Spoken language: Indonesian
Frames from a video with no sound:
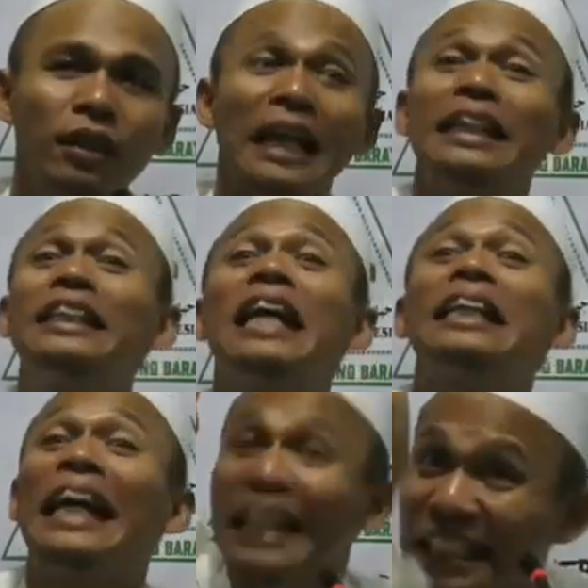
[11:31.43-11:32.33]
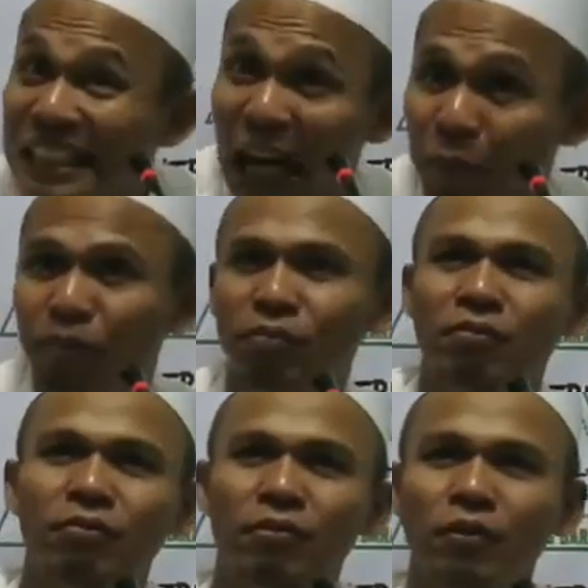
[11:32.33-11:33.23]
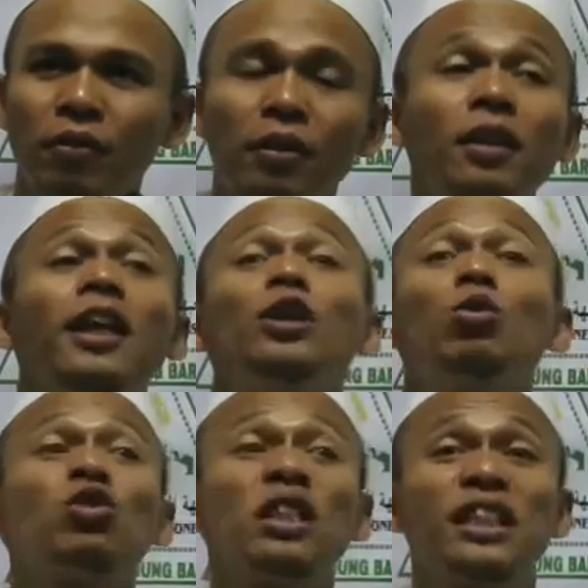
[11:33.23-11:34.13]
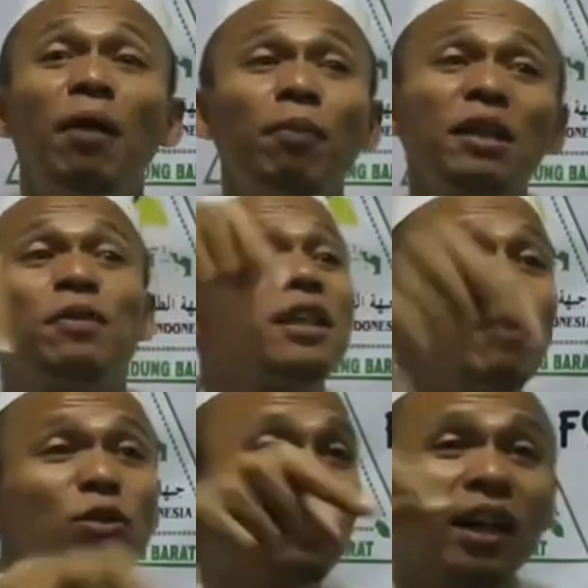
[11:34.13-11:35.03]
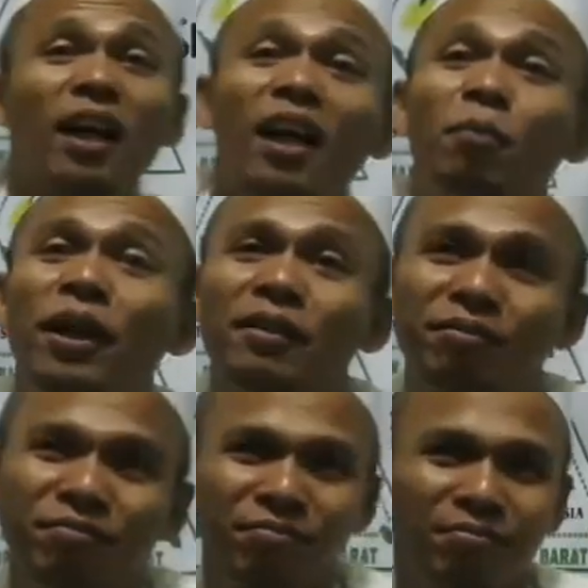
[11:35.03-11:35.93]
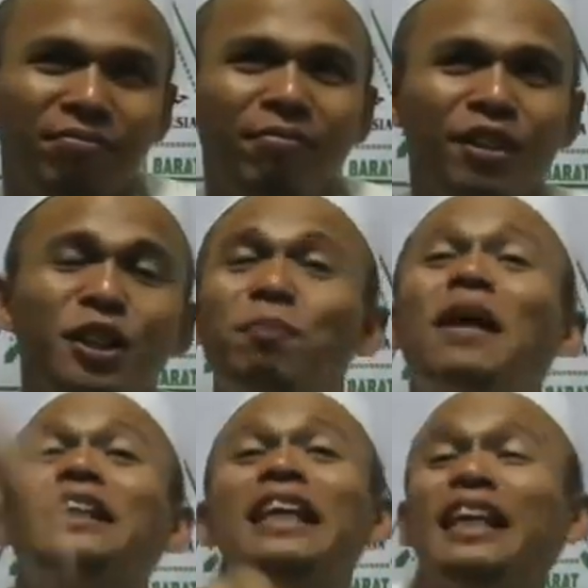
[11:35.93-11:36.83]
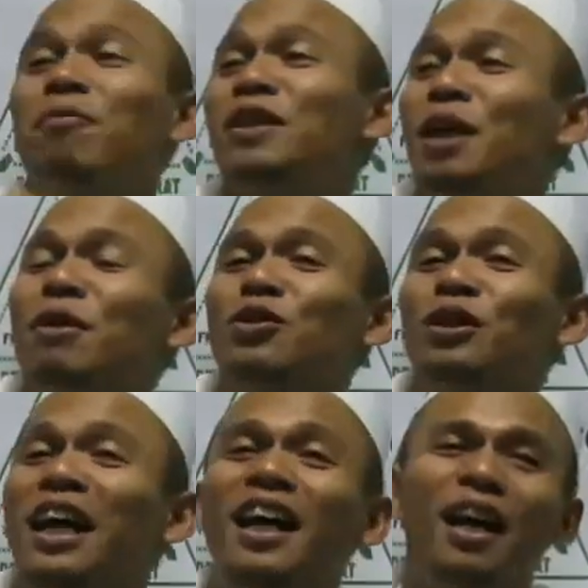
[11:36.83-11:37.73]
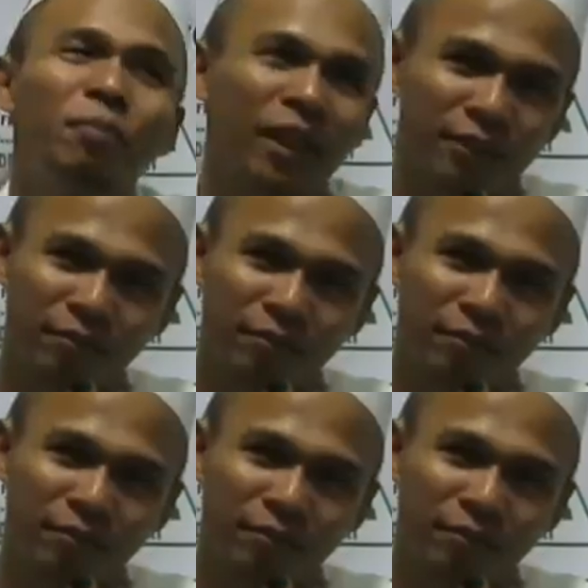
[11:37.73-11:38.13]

Karena tidak ada hijab. Itu secamplas bisa masuk neraka kabeh. Sepada larang bisa masuk neraka kabeh.